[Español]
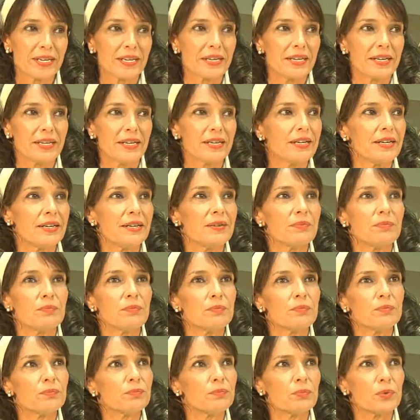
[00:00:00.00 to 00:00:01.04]
Y
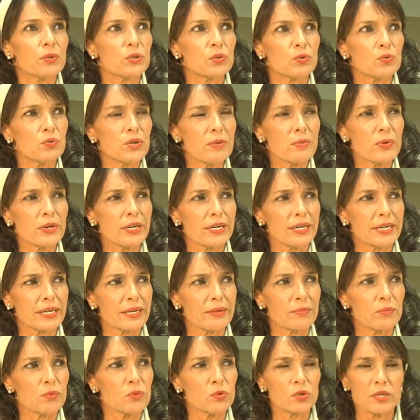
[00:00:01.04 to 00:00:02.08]
pues una mujer
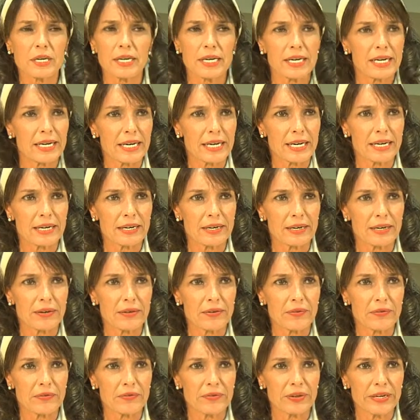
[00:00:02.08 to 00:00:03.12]
que busca
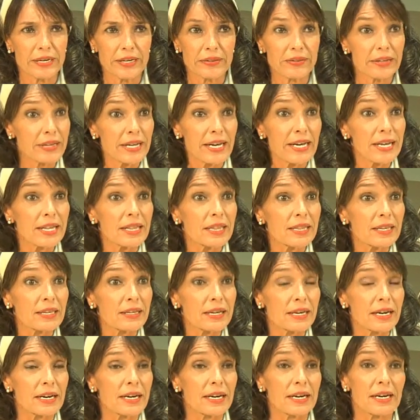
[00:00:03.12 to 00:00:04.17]
la felicidad,
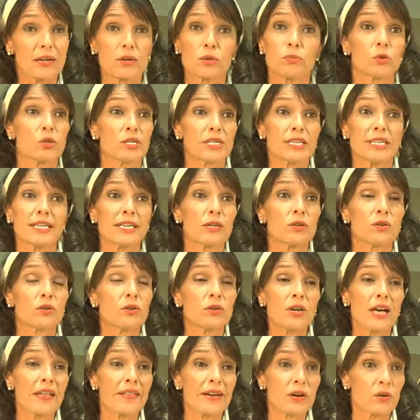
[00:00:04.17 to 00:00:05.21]
a como sea,
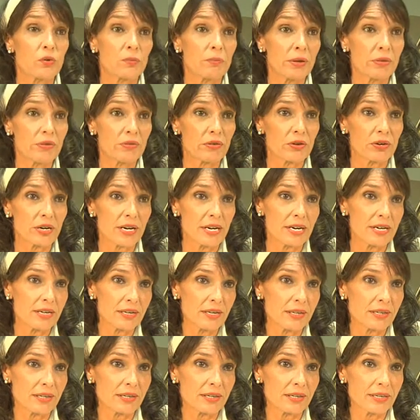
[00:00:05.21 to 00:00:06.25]
nada convencional,
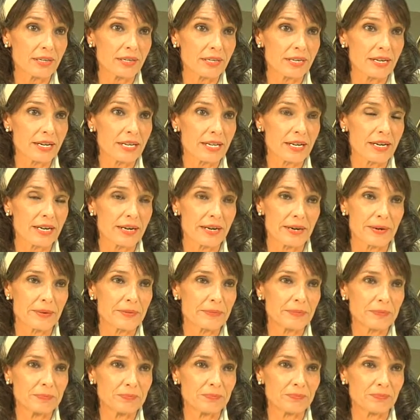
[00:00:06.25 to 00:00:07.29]
nada...
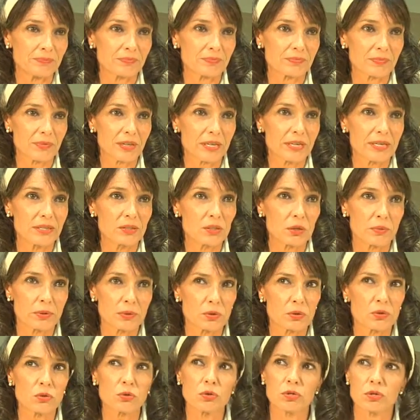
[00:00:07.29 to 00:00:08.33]
Y sobre
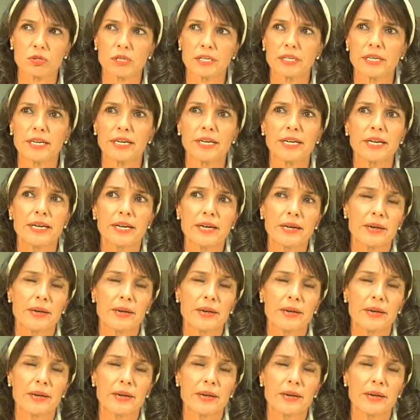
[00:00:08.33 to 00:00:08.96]
todo eso tiene